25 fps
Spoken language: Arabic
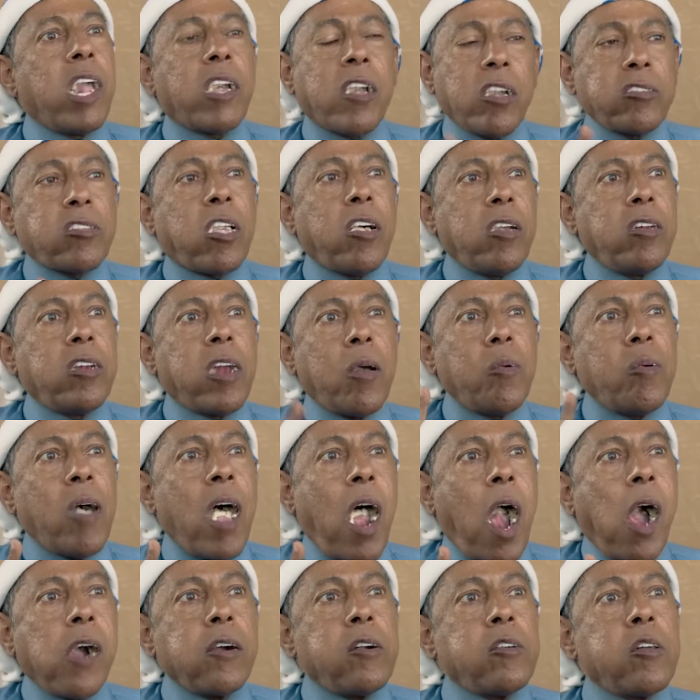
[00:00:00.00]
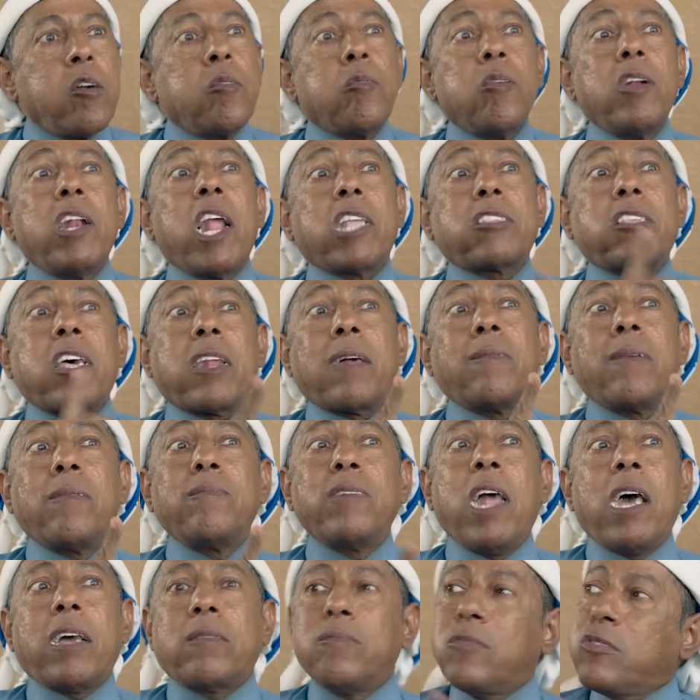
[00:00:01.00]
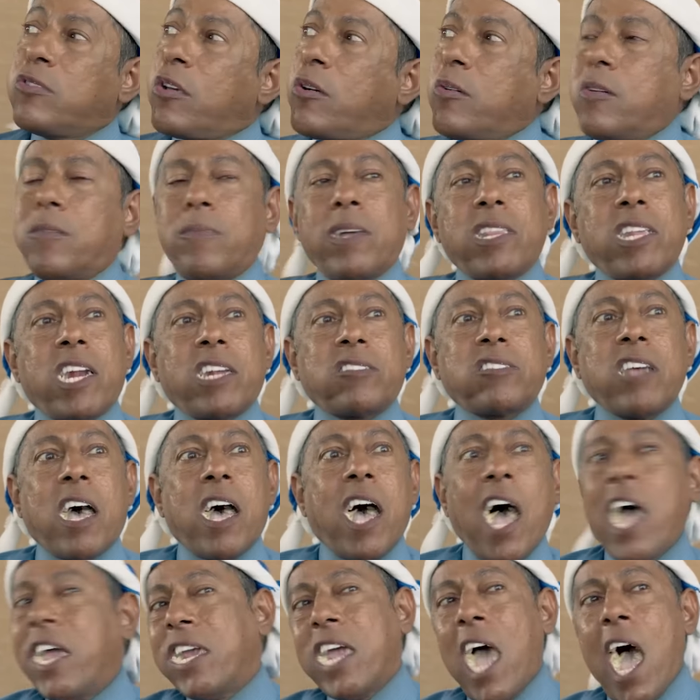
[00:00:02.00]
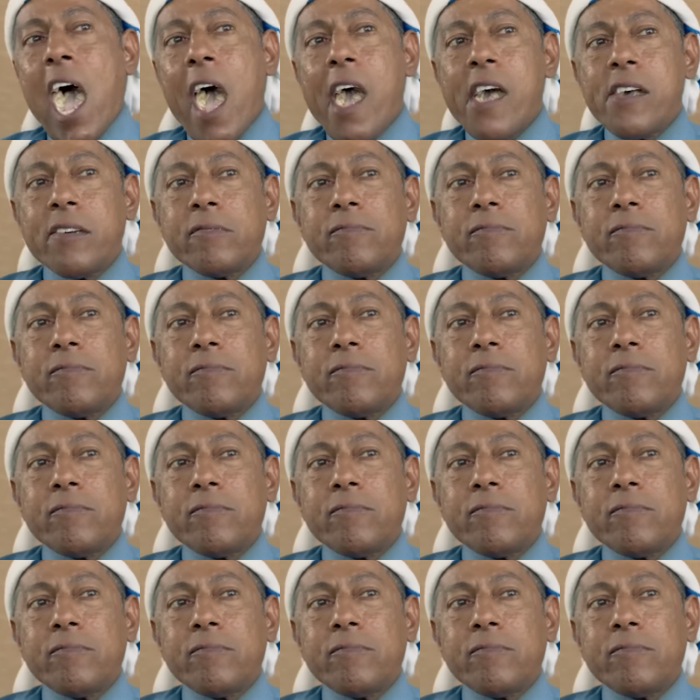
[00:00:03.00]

لك ادخل روح ولا ترى بمنعك من دخول المدرسه هيا